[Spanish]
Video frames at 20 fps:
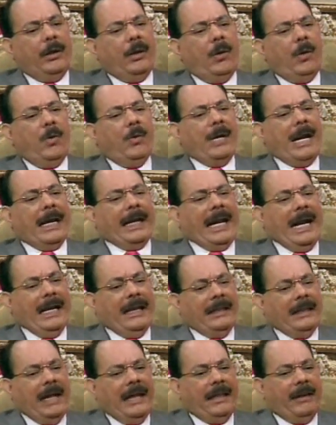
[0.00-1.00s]
una
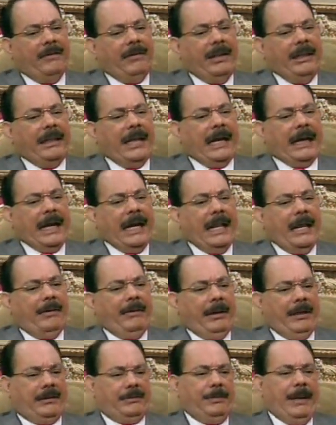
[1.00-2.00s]
calidad de vida cada
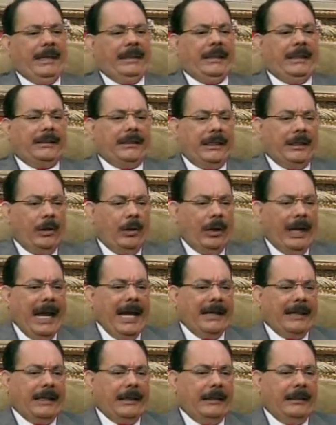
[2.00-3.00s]
vez más
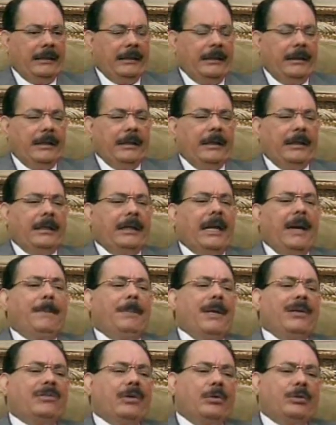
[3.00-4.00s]
deteriorada. ¿Qué
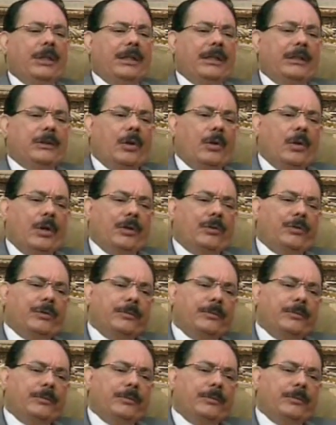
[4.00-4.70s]
piensa usted de todo eso?